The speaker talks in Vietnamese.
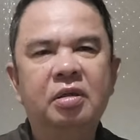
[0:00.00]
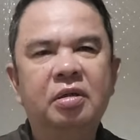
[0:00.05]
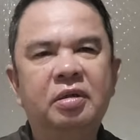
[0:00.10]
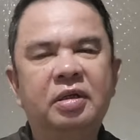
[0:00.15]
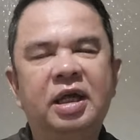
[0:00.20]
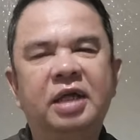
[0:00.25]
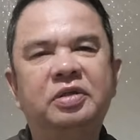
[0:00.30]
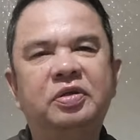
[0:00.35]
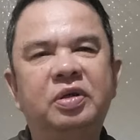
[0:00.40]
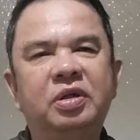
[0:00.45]

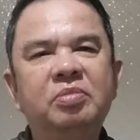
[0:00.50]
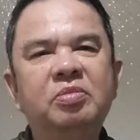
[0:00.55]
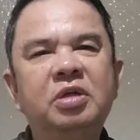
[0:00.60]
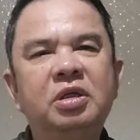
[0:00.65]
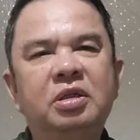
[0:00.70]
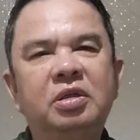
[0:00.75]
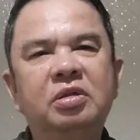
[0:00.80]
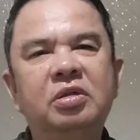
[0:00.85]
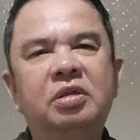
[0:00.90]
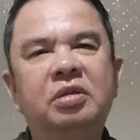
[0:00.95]
là chuyện
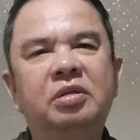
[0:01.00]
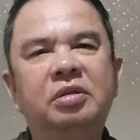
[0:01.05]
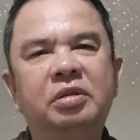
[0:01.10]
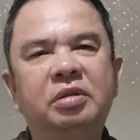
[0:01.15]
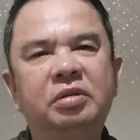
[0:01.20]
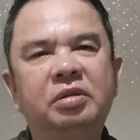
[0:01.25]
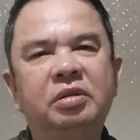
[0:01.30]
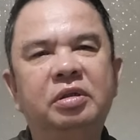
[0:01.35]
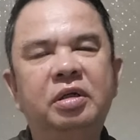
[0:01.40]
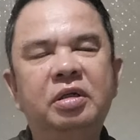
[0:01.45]
bình thường
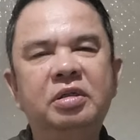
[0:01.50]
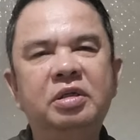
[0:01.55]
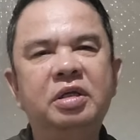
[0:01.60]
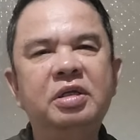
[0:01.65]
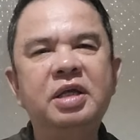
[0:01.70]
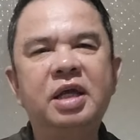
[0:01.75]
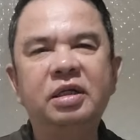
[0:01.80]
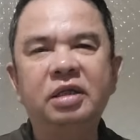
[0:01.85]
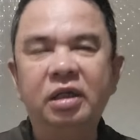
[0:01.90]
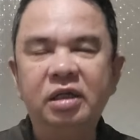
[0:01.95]
rất dễ
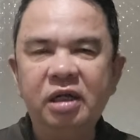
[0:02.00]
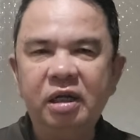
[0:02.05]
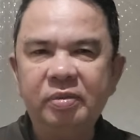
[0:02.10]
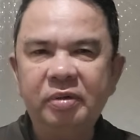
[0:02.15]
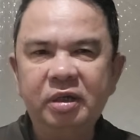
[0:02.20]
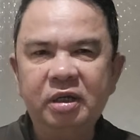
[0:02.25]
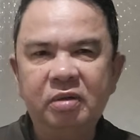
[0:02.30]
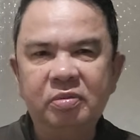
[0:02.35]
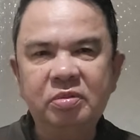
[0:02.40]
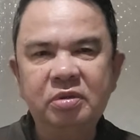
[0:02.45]
dàng xảy ra
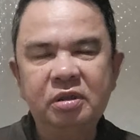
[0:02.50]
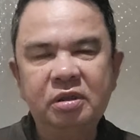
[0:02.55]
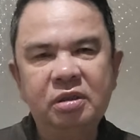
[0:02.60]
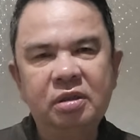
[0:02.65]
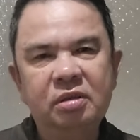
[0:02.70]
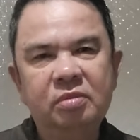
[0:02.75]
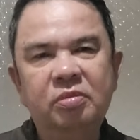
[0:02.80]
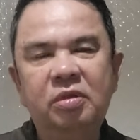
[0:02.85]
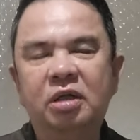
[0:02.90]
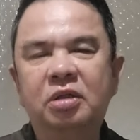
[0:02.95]
phải không
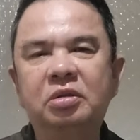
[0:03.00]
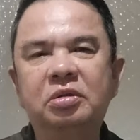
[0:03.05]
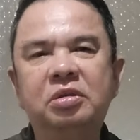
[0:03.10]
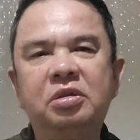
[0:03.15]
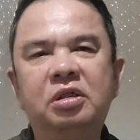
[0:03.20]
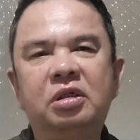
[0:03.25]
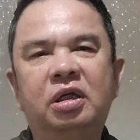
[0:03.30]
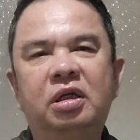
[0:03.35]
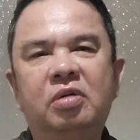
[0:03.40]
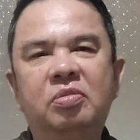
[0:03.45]
và thường
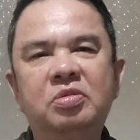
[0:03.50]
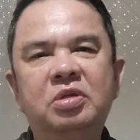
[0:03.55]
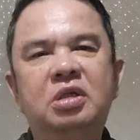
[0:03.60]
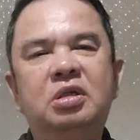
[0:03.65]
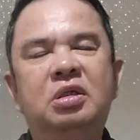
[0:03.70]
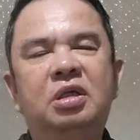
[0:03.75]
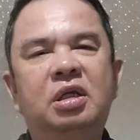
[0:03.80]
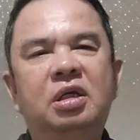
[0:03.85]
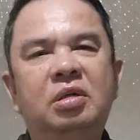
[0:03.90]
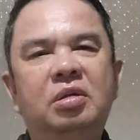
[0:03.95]
thường là công
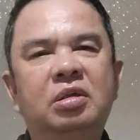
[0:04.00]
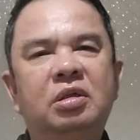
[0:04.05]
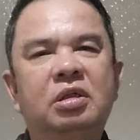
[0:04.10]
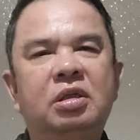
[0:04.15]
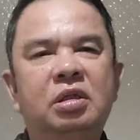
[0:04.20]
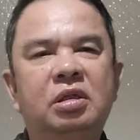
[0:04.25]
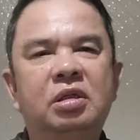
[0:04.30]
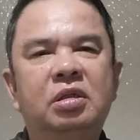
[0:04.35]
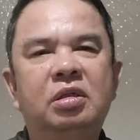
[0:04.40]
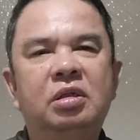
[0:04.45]
dân người ta
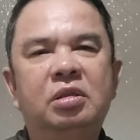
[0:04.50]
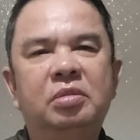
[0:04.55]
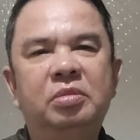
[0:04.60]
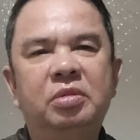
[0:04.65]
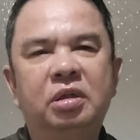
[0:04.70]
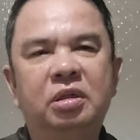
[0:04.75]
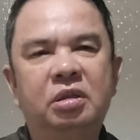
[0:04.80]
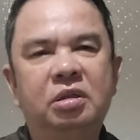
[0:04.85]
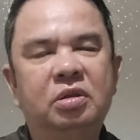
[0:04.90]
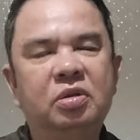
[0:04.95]

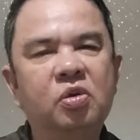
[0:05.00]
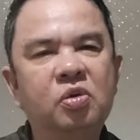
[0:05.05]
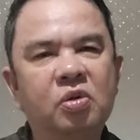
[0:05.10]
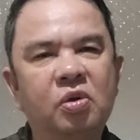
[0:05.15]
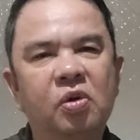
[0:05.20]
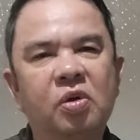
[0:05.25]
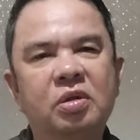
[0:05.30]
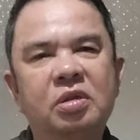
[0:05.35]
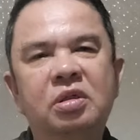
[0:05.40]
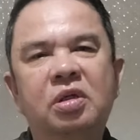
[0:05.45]
uh,
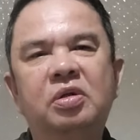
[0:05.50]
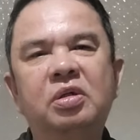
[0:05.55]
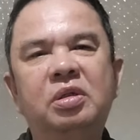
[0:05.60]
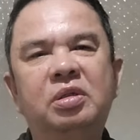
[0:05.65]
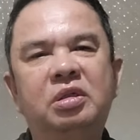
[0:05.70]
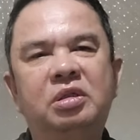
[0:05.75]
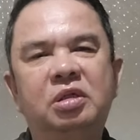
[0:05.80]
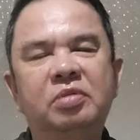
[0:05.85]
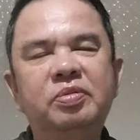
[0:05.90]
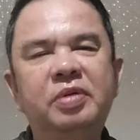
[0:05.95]
cuộc thôi
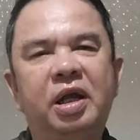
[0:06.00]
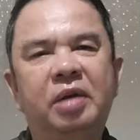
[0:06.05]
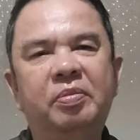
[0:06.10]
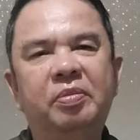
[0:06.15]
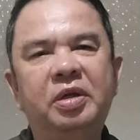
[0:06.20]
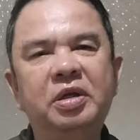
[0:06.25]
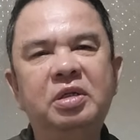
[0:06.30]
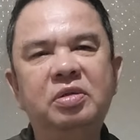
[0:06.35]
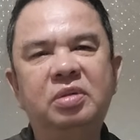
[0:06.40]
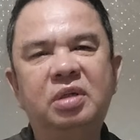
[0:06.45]
xử phạt
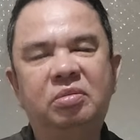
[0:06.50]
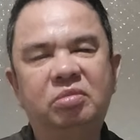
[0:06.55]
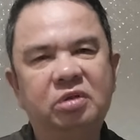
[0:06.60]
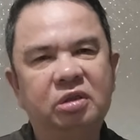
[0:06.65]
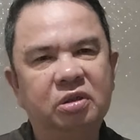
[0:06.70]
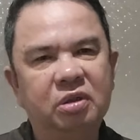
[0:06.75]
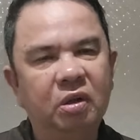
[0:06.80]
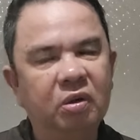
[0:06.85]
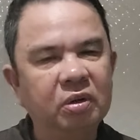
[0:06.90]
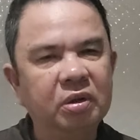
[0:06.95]
mấy triệu đồng
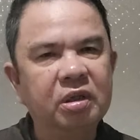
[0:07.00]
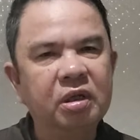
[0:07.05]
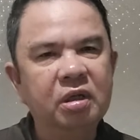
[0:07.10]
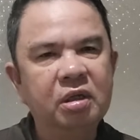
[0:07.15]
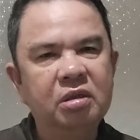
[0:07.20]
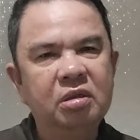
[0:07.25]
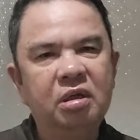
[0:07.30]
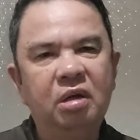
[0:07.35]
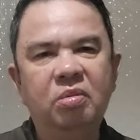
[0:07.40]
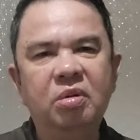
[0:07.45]
là thôi
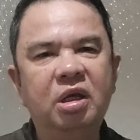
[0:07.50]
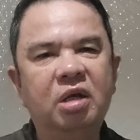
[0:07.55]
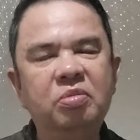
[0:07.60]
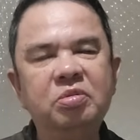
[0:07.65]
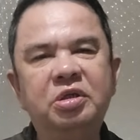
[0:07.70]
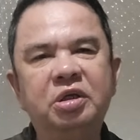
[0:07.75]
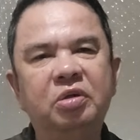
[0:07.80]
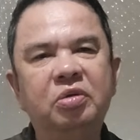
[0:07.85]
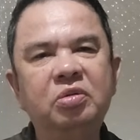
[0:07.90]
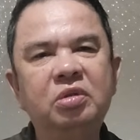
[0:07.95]
nhưng ông này
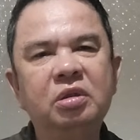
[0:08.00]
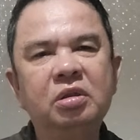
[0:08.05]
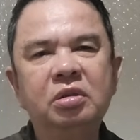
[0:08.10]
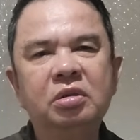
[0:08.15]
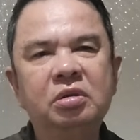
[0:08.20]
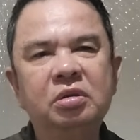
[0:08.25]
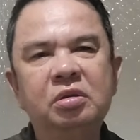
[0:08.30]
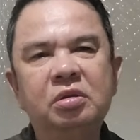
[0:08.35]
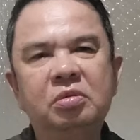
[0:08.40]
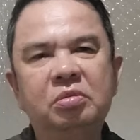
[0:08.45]
không chịu
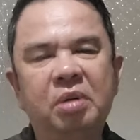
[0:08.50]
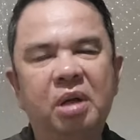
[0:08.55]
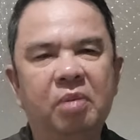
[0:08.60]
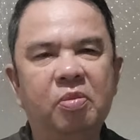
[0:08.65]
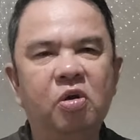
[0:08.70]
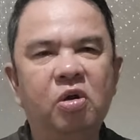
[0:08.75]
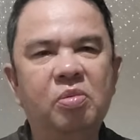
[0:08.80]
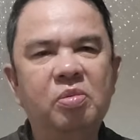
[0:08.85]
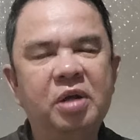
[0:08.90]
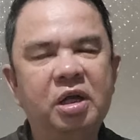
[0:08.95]
và
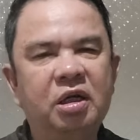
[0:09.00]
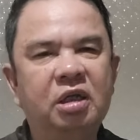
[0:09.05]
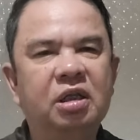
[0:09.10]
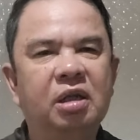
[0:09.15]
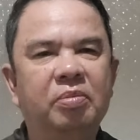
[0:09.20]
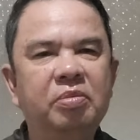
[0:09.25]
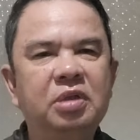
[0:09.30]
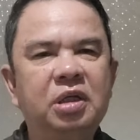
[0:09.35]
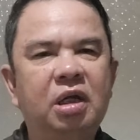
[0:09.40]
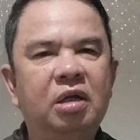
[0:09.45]
bộ công an đã
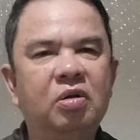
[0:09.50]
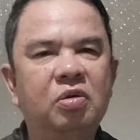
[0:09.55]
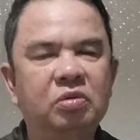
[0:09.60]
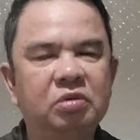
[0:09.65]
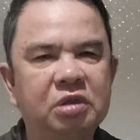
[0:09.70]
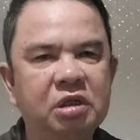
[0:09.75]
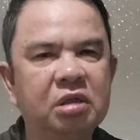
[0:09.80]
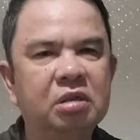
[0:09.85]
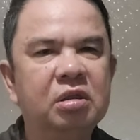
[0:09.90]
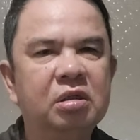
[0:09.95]
thẩm tra
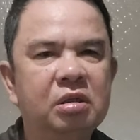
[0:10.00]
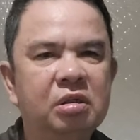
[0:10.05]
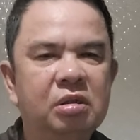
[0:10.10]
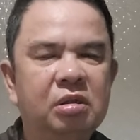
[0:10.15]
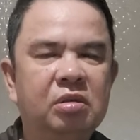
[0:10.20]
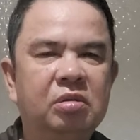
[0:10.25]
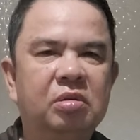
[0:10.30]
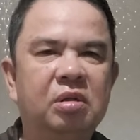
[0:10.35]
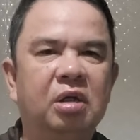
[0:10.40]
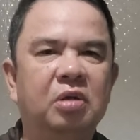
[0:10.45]
hồ sơ
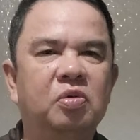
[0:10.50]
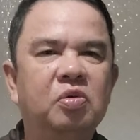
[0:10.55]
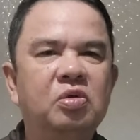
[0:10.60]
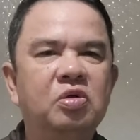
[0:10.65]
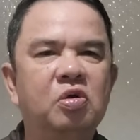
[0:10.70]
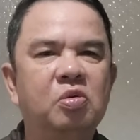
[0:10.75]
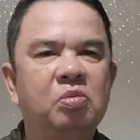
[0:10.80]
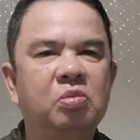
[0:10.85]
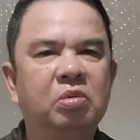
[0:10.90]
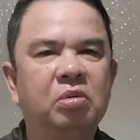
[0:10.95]
rồi cuối
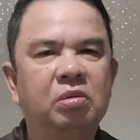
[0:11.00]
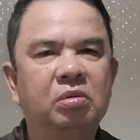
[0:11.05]
cùng